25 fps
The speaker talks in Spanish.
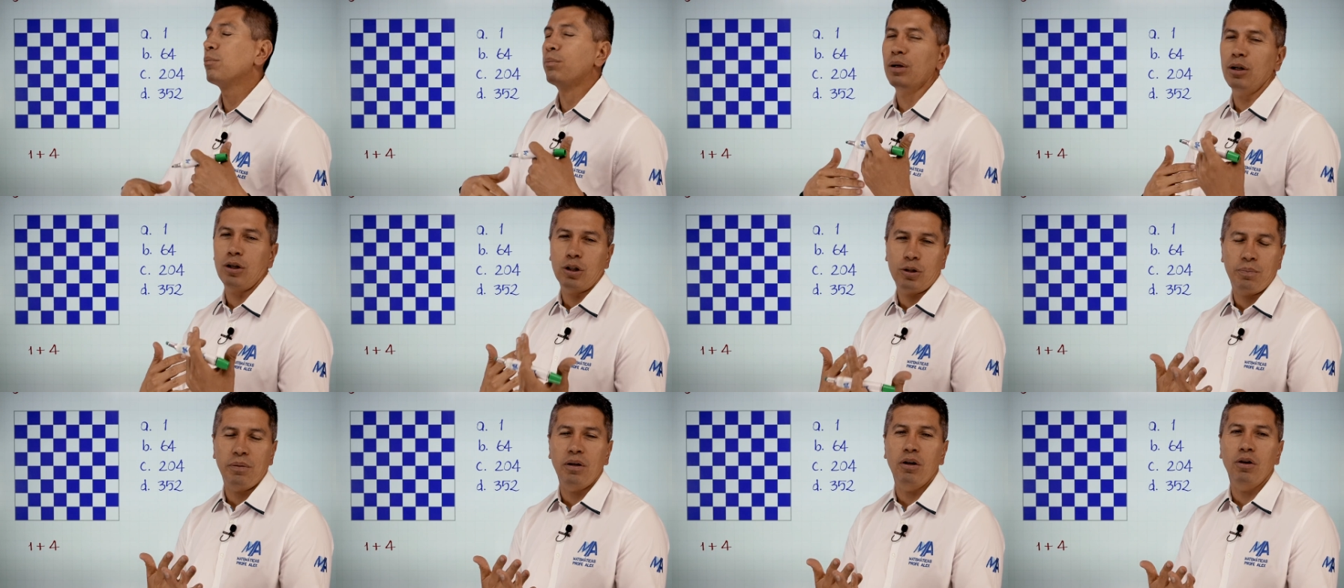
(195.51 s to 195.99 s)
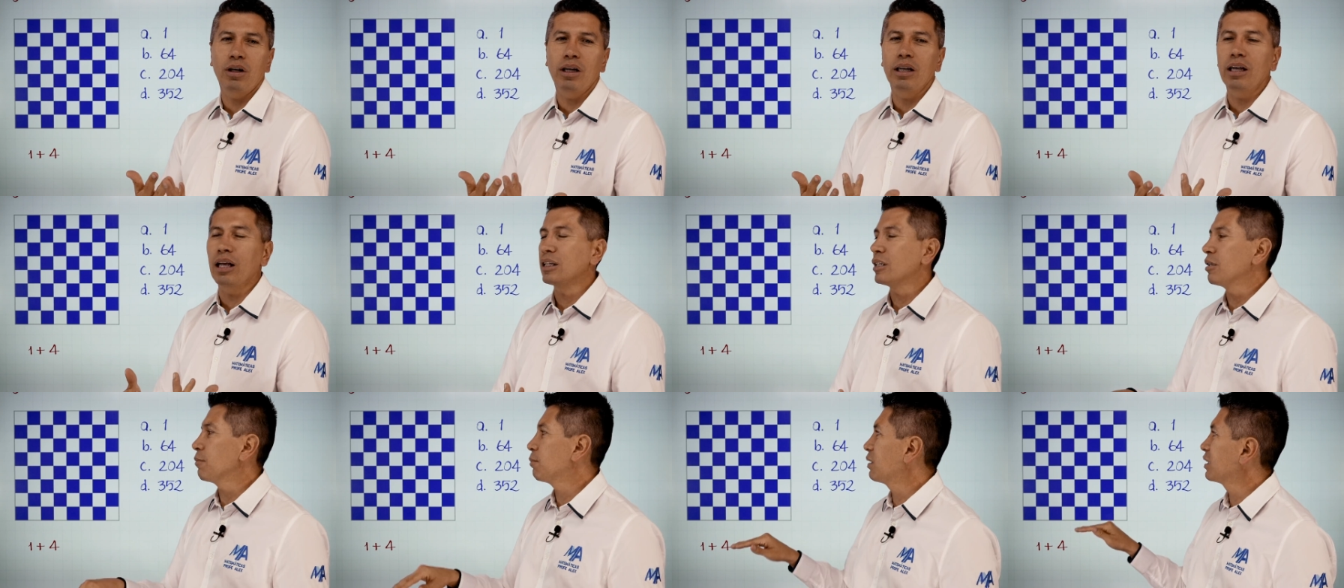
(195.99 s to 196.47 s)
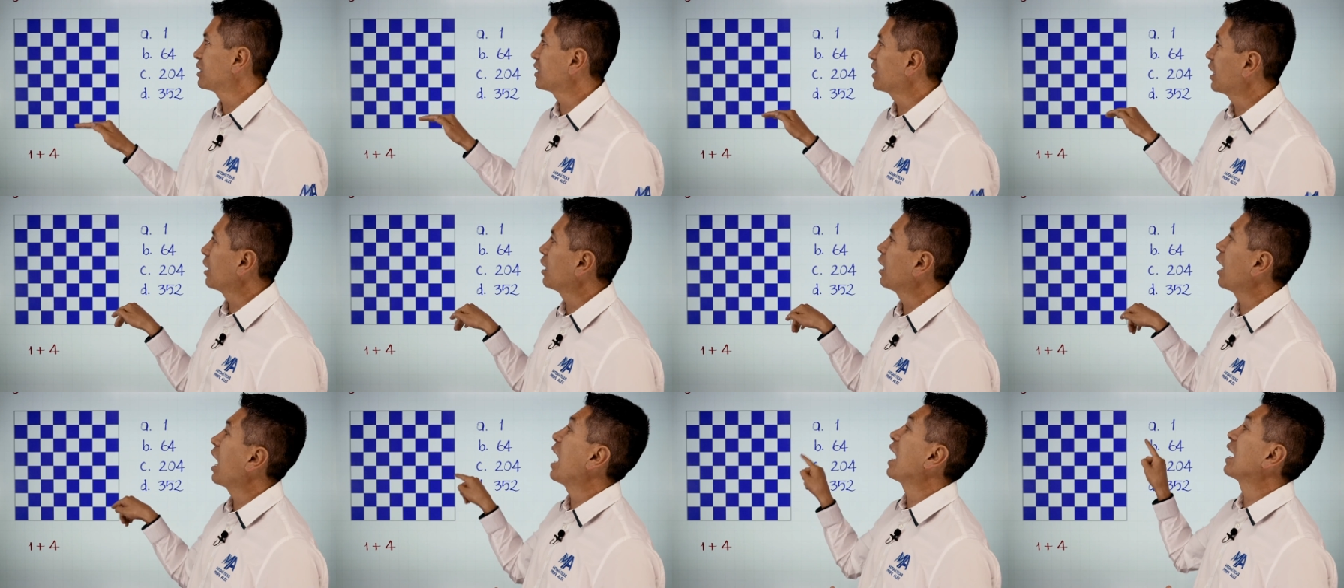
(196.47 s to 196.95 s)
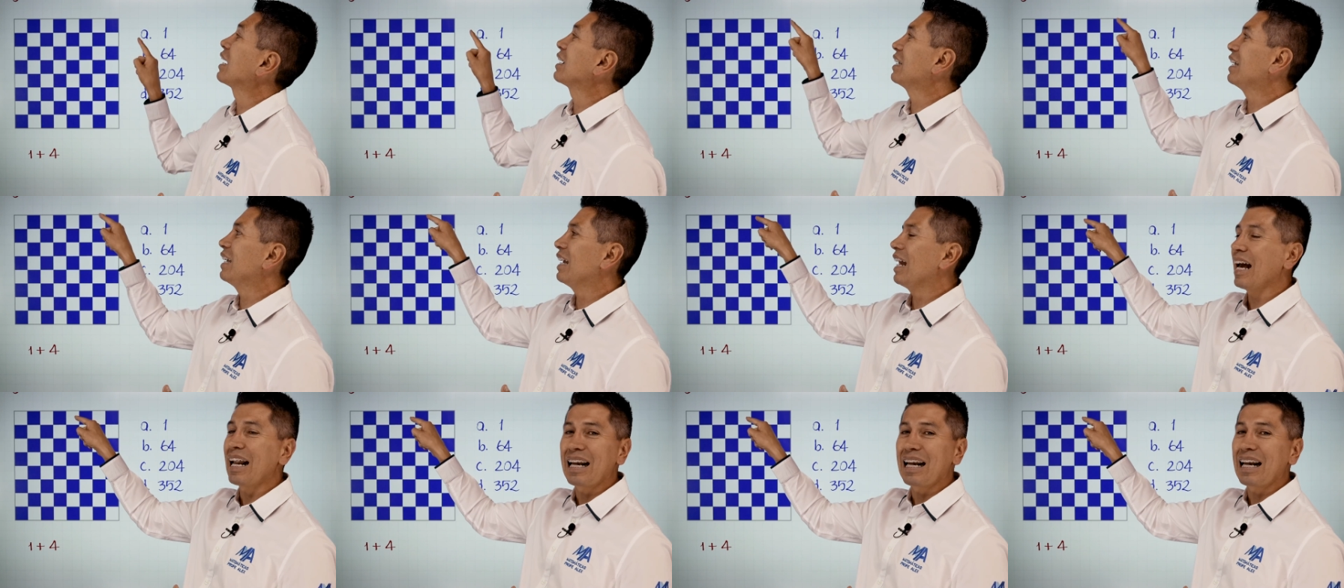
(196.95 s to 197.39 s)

Pero espero que ya sepas que aquí